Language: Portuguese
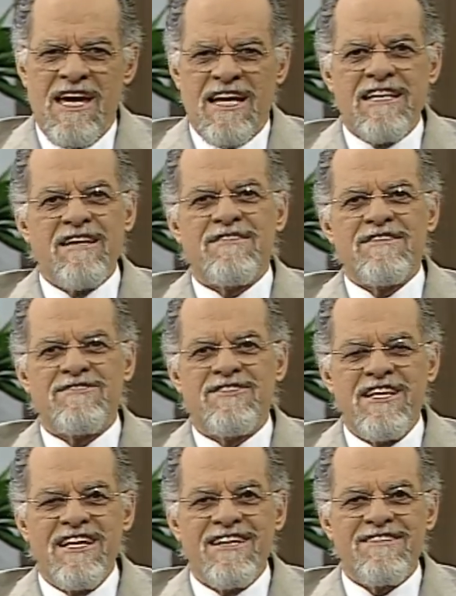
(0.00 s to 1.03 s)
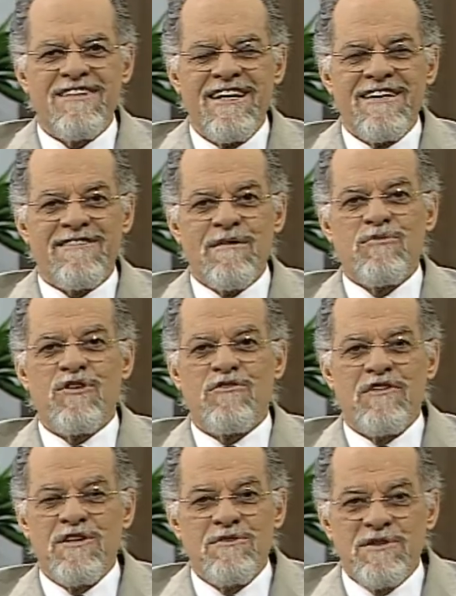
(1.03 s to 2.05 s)
E nesses dias, estamos
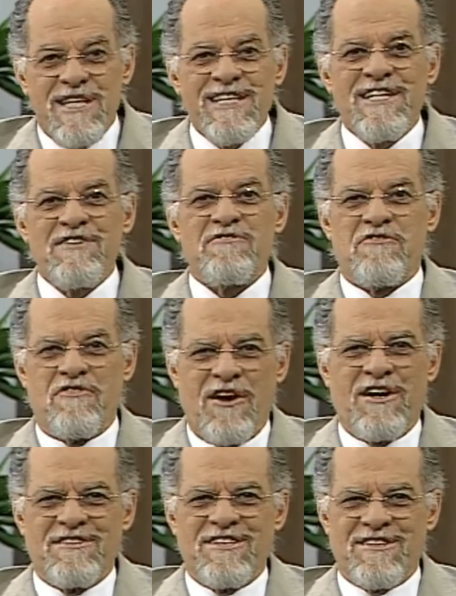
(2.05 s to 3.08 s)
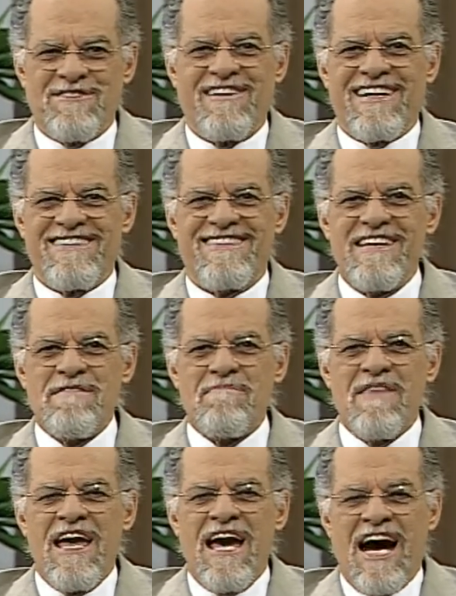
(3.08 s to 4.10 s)
ouvindo tantas vozes, não é assim?
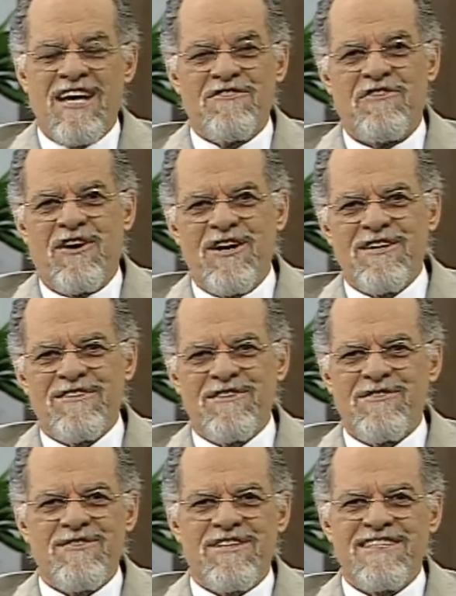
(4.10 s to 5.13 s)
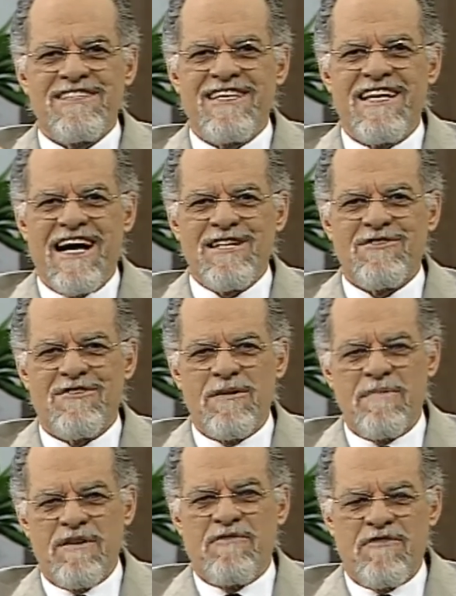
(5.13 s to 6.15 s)
As vozes dos candidatos a
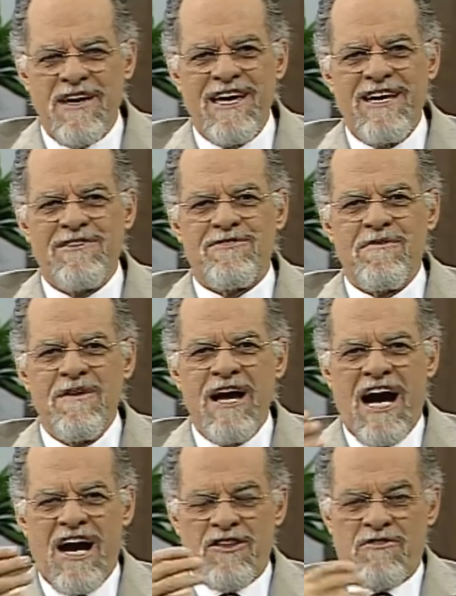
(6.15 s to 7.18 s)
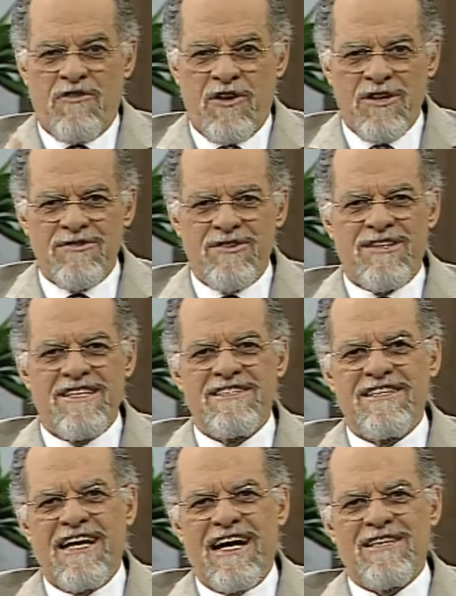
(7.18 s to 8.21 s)
prefeito, as vozes dos
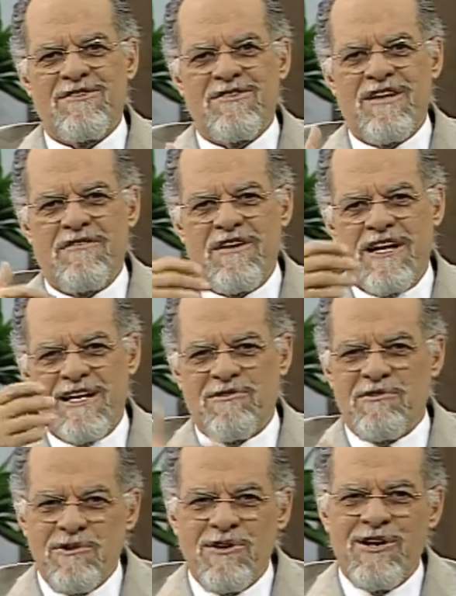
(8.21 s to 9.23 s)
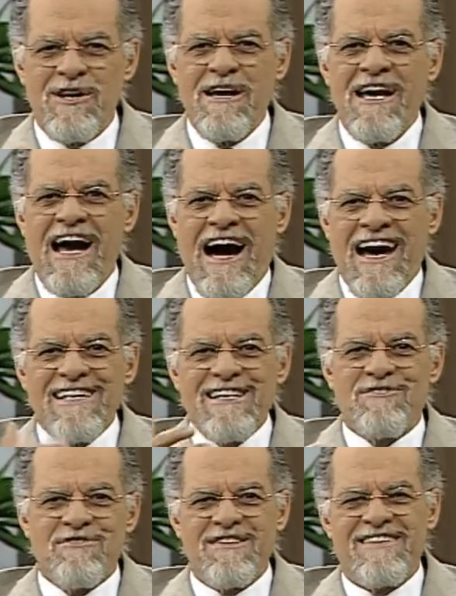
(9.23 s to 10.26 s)
candidatos a vereador, aí na
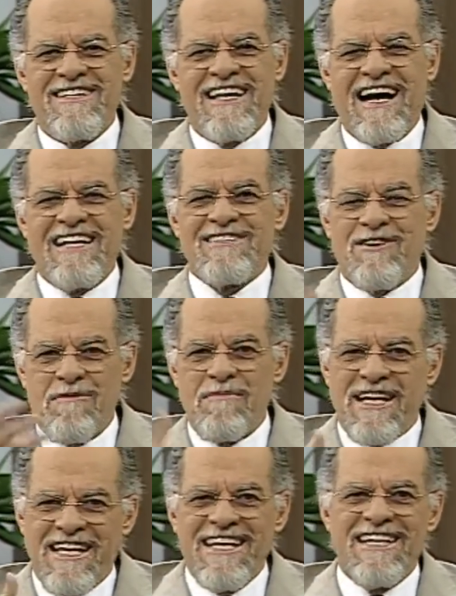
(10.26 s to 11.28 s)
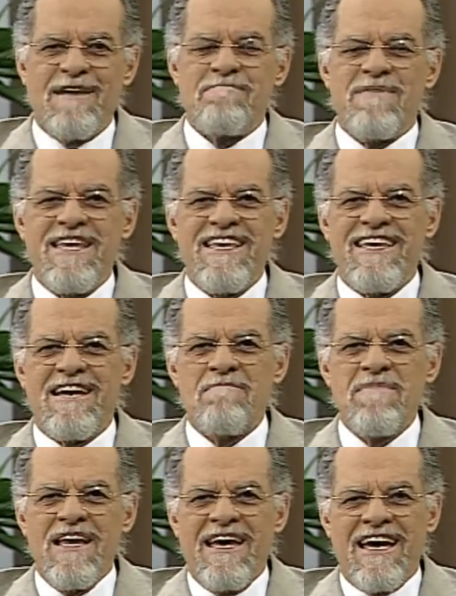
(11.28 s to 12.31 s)
sua cidade, como aqui na minha.
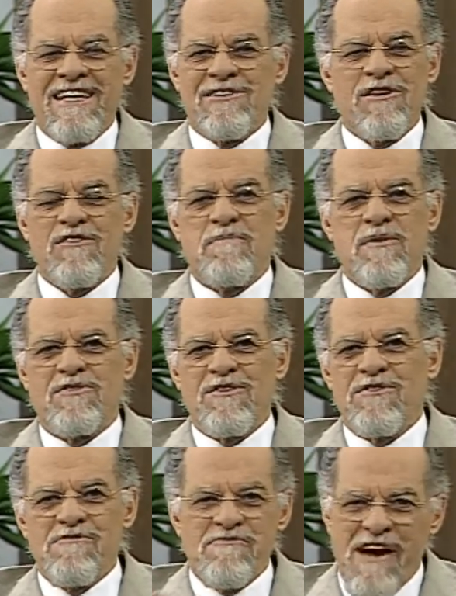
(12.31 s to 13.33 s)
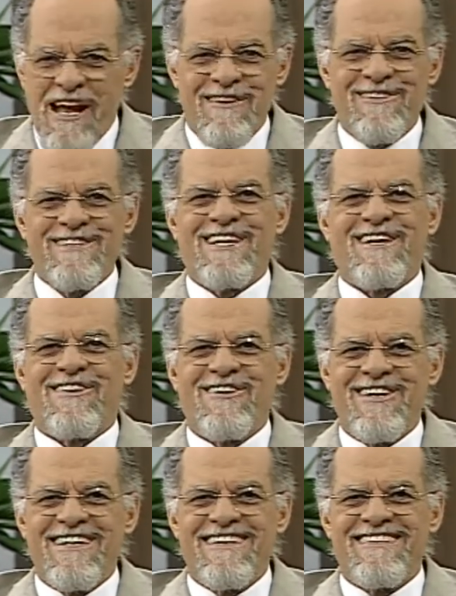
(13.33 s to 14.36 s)
Então as pessoas não falam outra
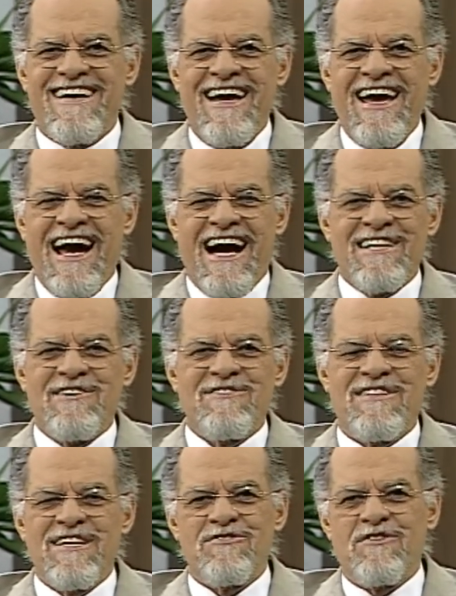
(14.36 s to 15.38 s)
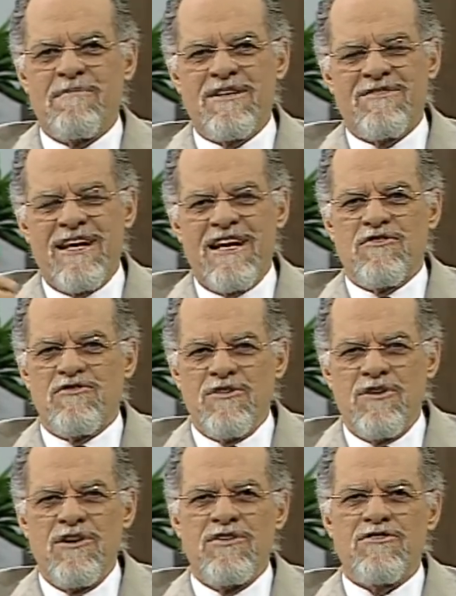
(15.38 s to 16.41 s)
coisa a não ser sobre as
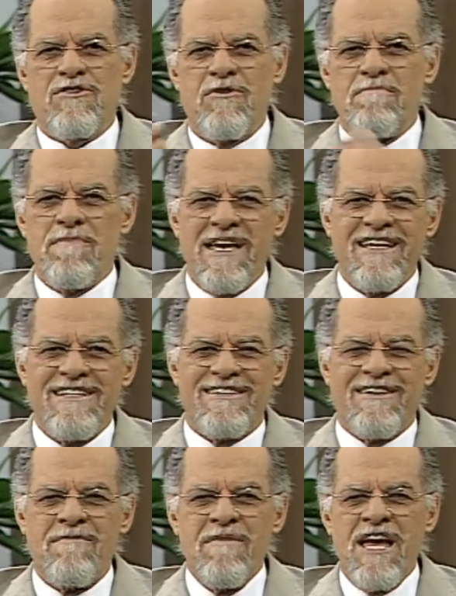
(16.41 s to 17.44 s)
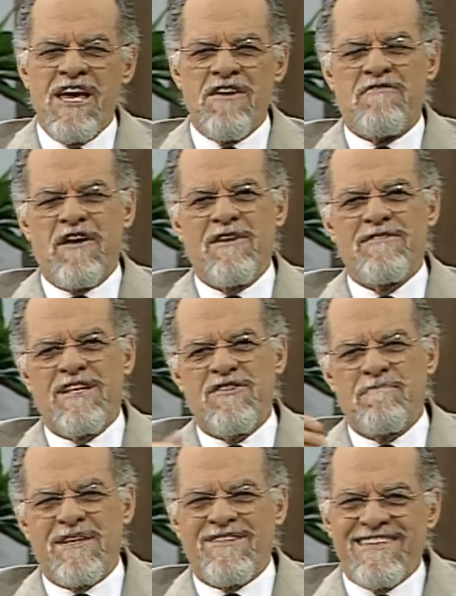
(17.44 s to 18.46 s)
eleições, comentam e falam das
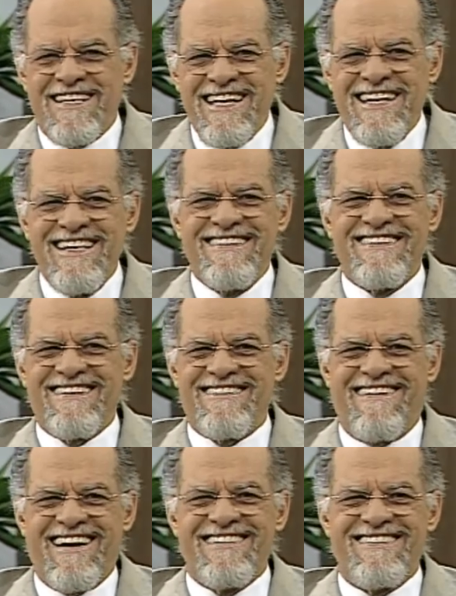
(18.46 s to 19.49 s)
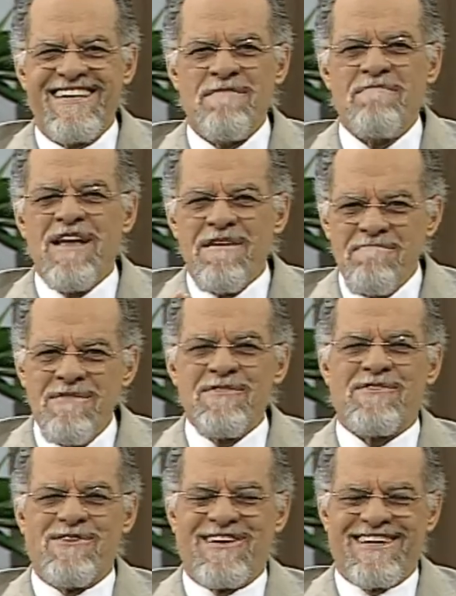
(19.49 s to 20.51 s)
pesquisas, não é assim? Mil
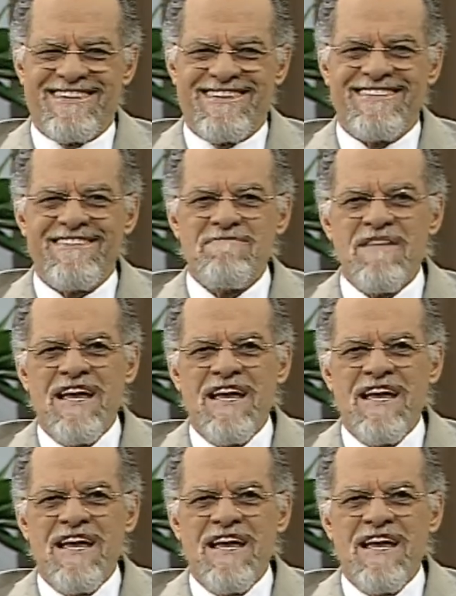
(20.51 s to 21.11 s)
coisas.